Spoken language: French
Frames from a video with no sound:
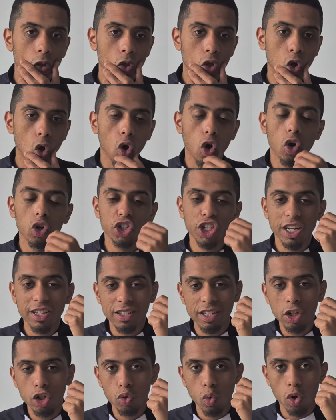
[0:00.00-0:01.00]
quand, quand
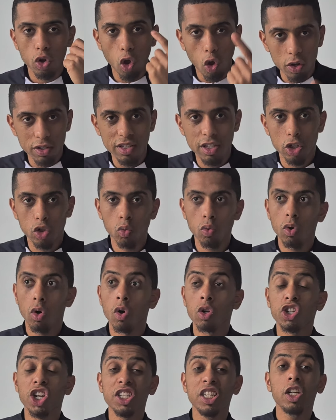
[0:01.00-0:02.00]
Chelsea joue en transition,
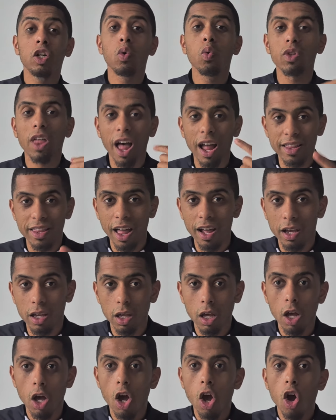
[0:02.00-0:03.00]
quand Chelsea contre-attaque,
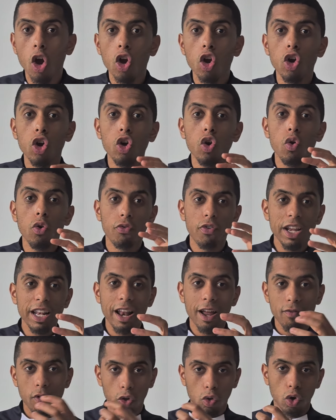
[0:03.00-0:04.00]
le fait de
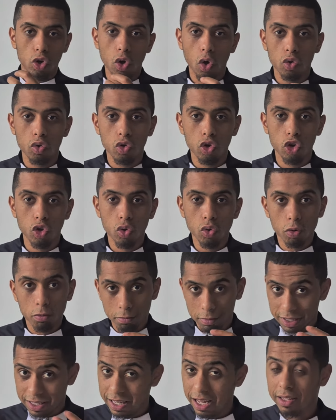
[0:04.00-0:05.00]
l'avoir dans le cœur du jeu,
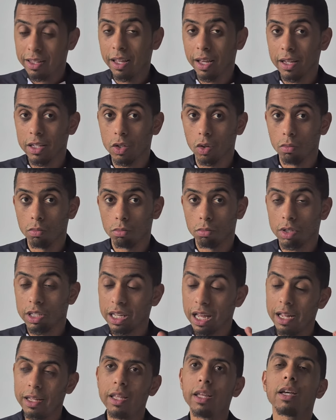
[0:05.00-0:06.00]
c'est intéressant.
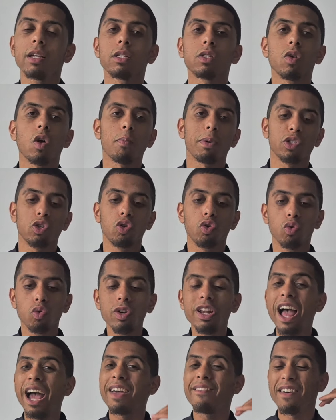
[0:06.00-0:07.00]
C'est intéressant parce que du coup,
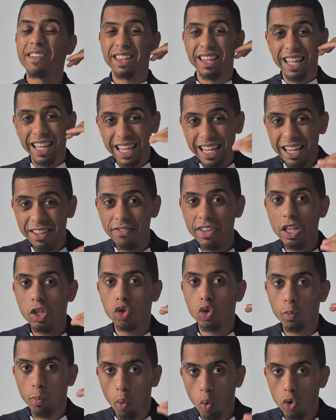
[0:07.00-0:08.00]
il arrive à très vite
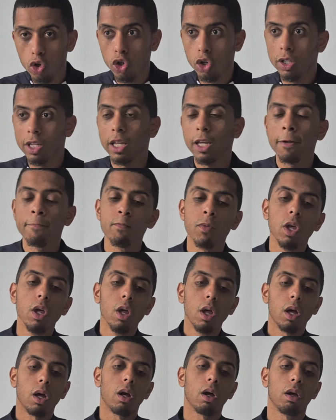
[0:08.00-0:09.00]
se projeter
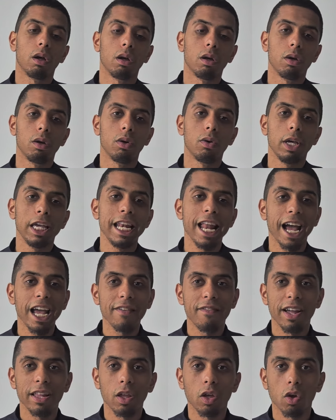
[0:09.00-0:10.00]
euh, il
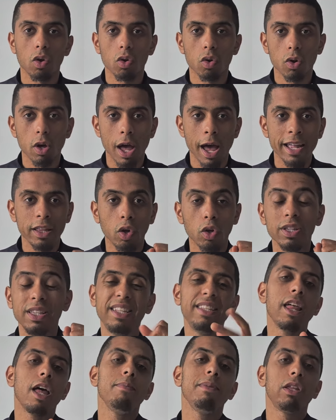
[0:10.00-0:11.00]
arrive à être, euh, à être
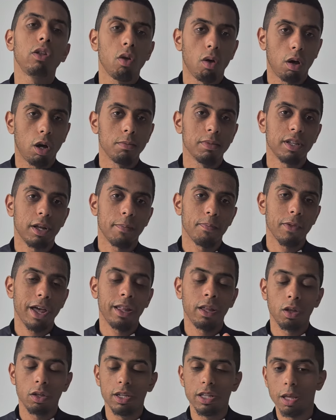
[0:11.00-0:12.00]
dynamiteur comme ça, à
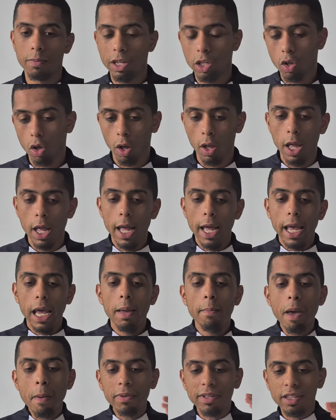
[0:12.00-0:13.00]
être dynamiteur.
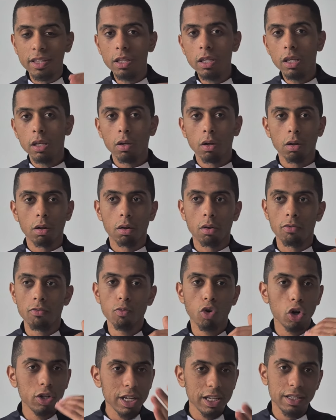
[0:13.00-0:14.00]
Et même si euh, vous
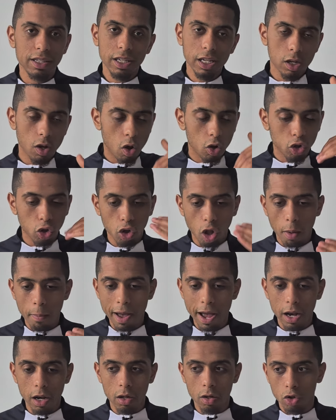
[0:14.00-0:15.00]
me connaissez en temps
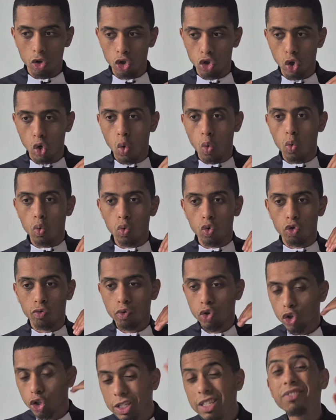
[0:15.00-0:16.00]
normal, je,
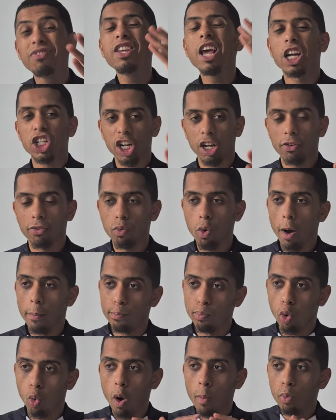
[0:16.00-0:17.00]
vous justifie à chaque
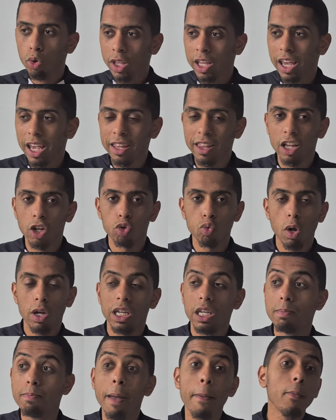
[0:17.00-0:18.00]
fois pourquoi Modric est un joueur
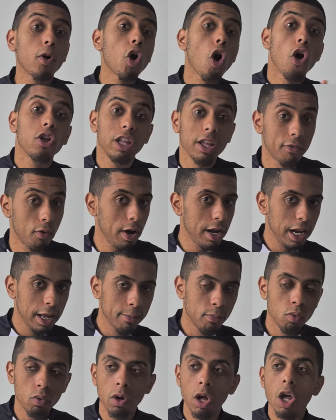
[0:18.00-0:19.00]
qui, même quand des fois il est
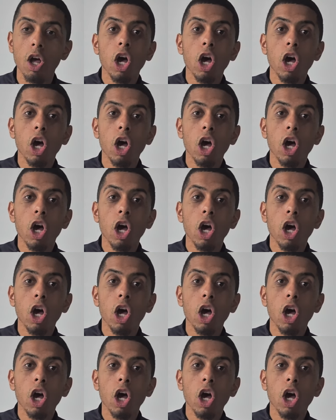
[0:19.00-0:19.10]
bon,